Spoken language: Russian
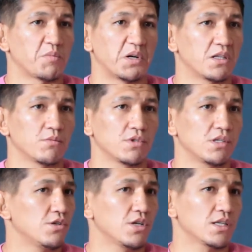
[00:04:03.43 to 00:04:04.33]
Поэтому
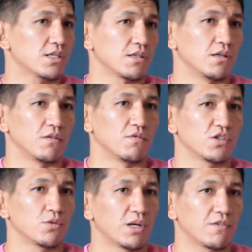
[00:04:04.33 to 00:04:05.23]
сейчас э,
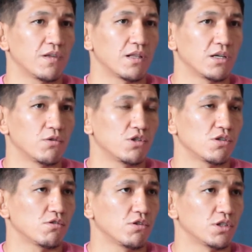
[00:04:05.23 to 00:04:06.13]
выступать в Китае очень
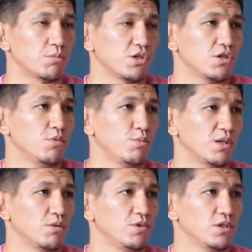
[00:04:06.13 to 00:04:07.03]
сложно. Почему?
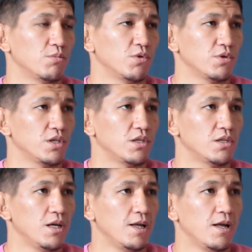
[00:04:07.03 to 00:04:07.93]
Потому что
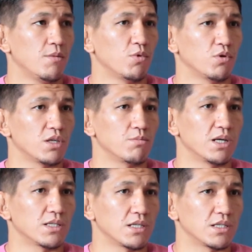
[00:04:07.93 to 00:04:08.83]
многие, многие
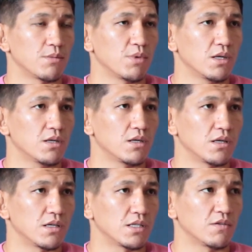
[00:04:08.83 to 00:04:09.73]
бойцы из Америки,
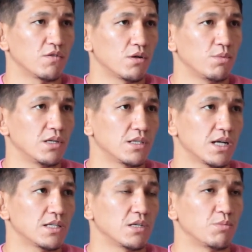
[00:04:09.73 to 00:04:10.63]
из Европы, из
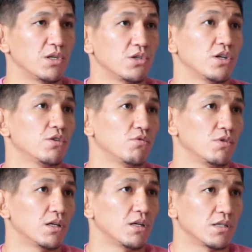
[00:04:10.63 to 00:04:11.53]
Азии переезжают
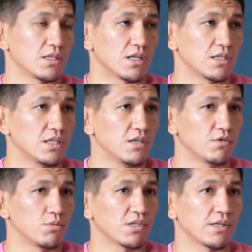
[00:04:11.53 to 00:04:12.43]
туда, из России в
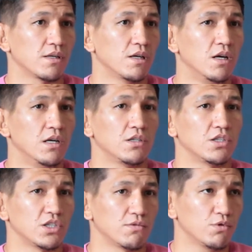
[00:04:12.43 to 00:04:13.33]
том числе,
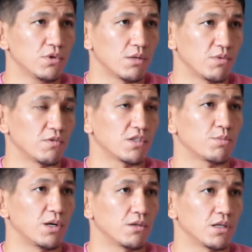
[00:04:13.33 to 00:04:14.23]
и живут там, и
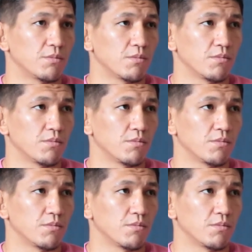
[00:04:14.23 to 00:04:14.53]
выступают там.